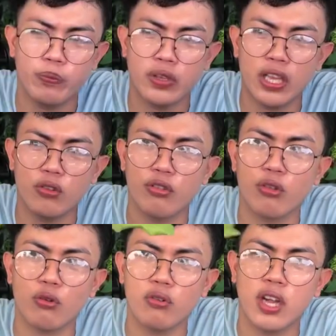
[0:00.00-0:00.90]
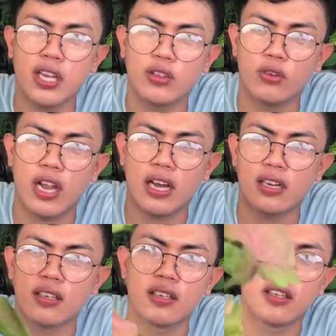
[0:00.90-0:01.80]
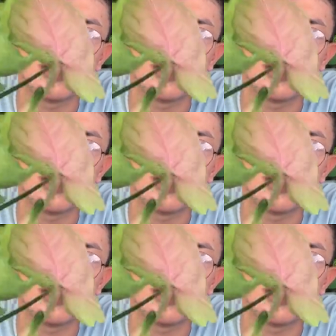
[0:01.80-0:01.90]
i-propagate. Gusto ko ganito lang.